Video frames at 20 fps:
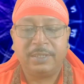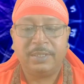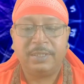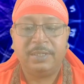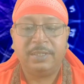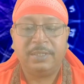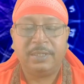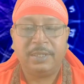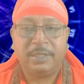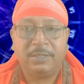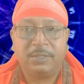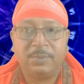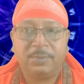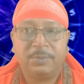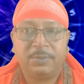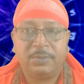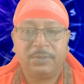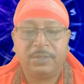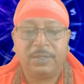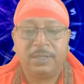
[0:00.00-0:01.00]
আজকের দিনে সেই
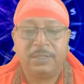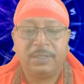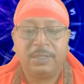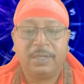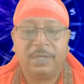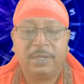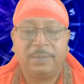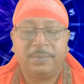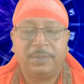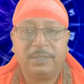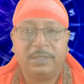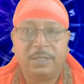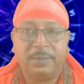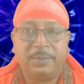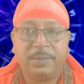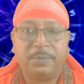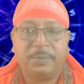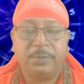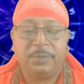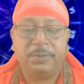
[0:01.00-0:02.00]
সমস্ত ক্ষেত্রে আর একবার
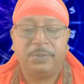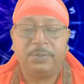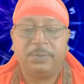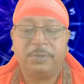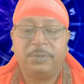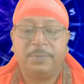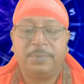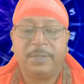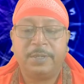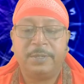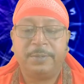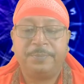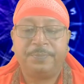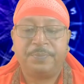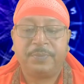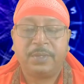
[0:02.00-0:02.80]
যাবার প্রয়োজন হতে পারে